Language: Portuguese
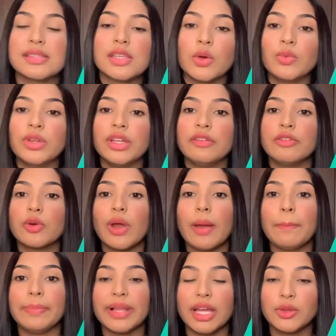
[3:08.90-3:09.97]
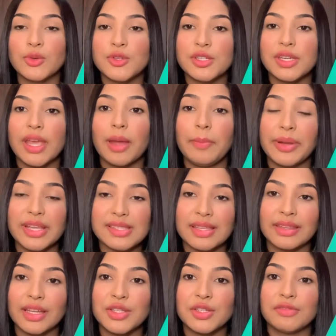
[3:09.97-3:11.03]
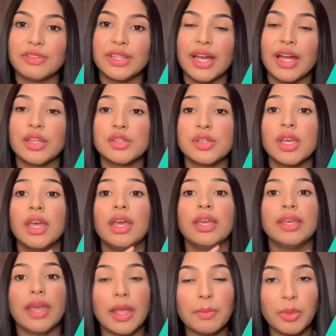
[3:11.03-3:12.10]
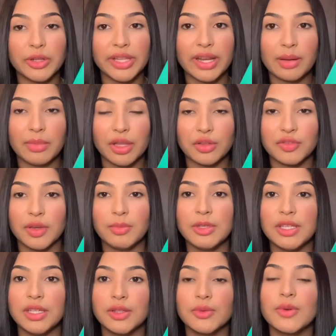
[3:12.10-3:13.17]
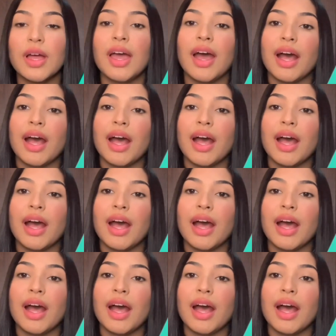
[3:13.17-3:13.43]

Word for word: um livro repleto de representatividade e empoderamento feminino,